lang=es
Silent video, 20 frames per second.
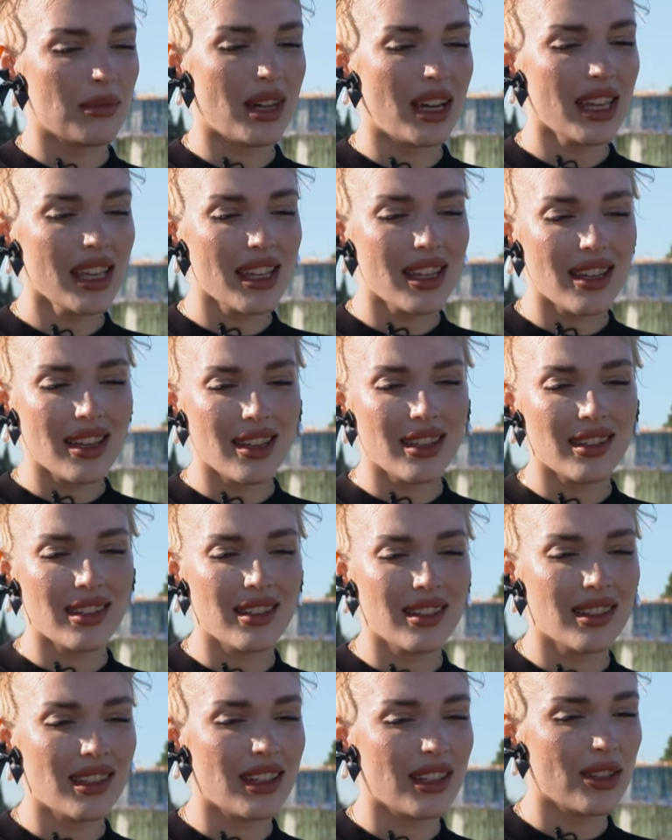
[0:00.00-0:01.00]
mágicas,
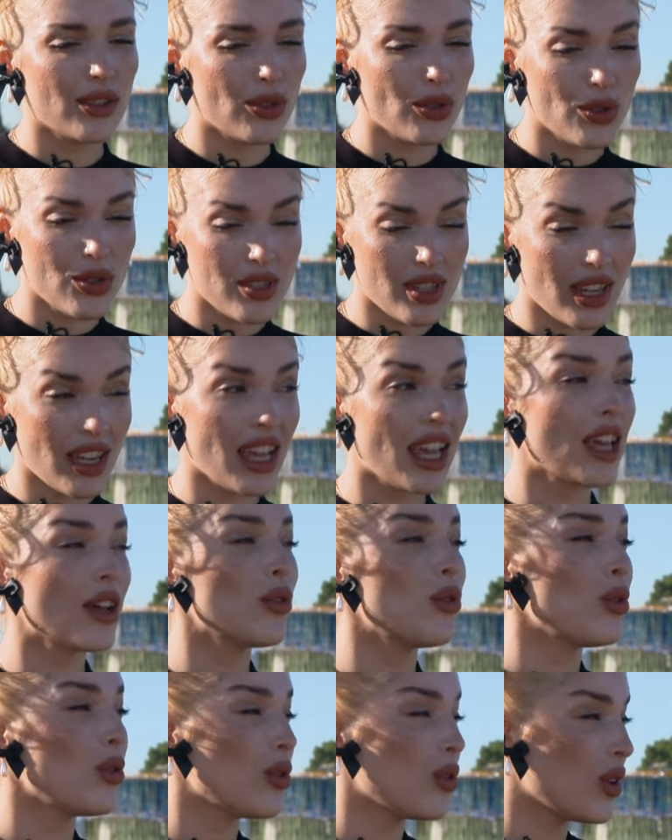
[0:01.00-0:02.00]
tan talentosas, en
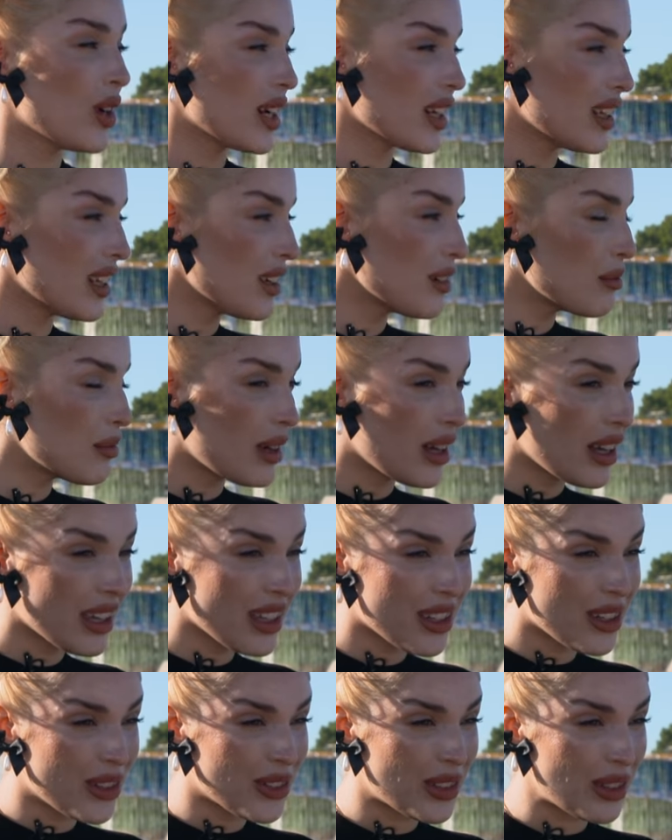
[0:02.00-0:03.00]
un lugar tan
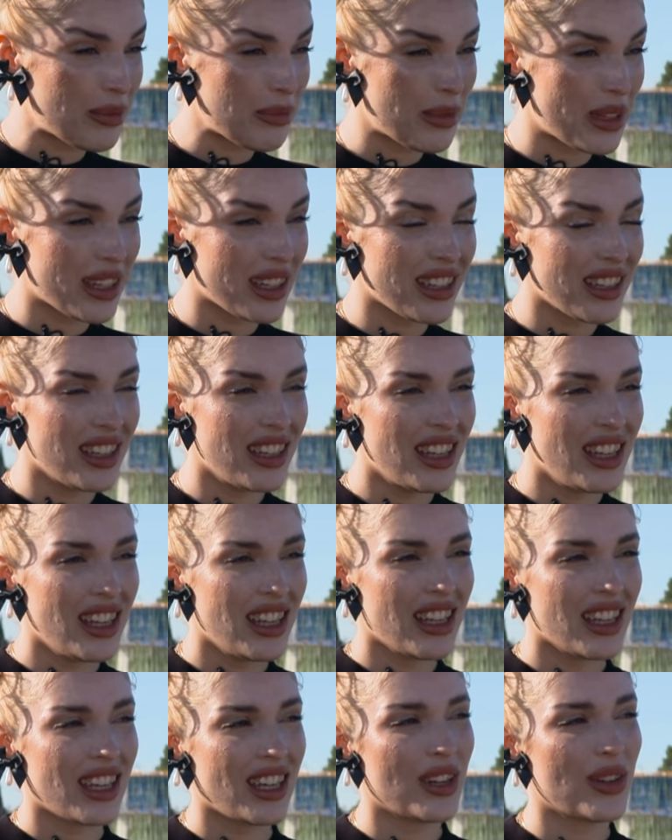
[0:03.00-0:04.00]
mágico también,
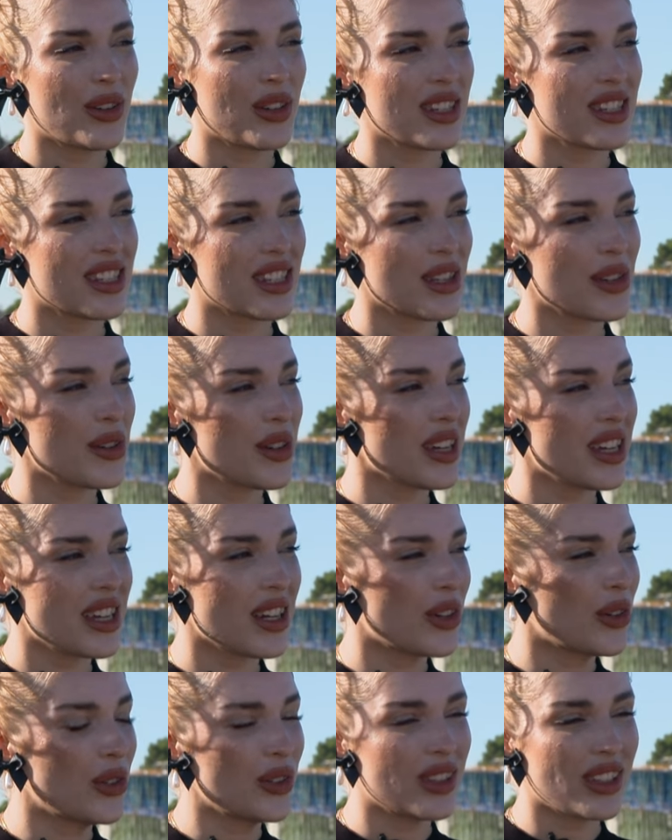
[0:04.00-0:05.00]
que nos recibe
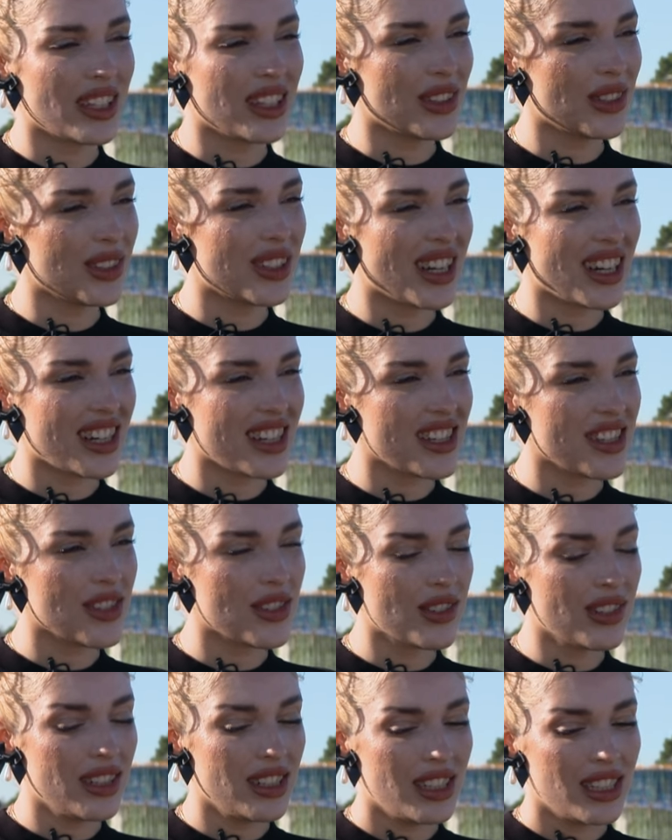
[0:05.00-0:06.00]
con tanto
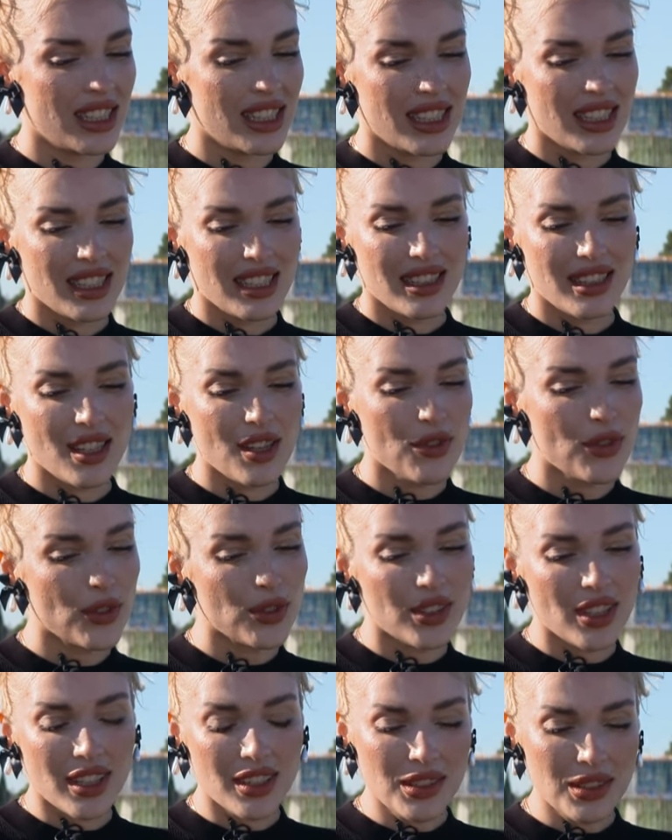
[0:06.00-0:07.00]
cariño,
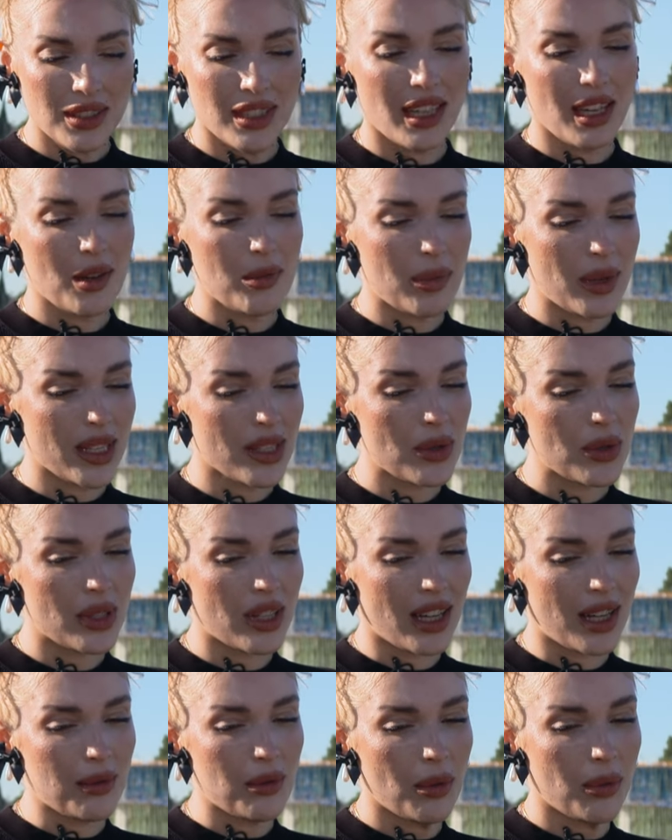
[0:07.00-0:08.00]
disfrutando cada paso,
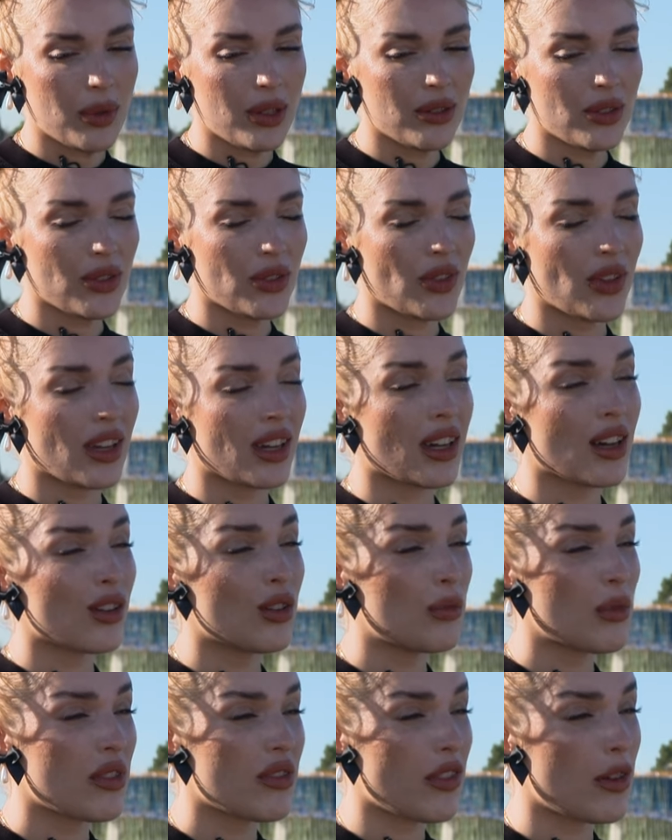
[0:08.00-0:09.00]
cada momento. Estoy acá
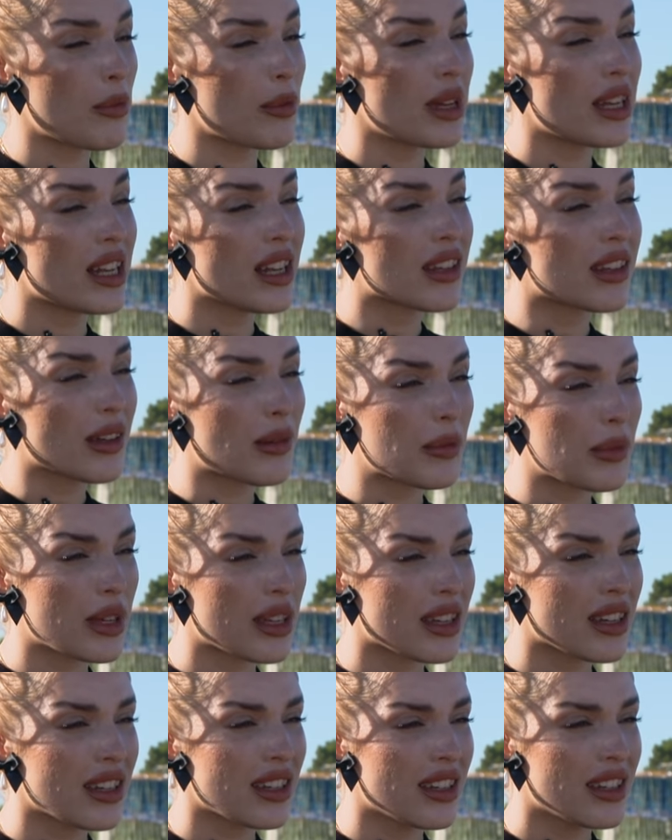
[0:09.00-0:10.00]
con mi familia
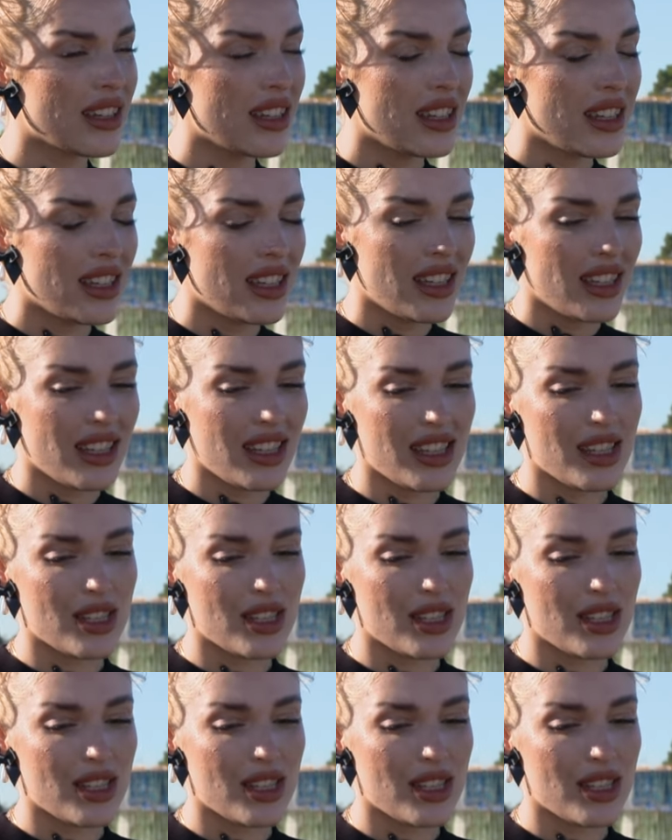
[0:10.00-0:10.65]
también y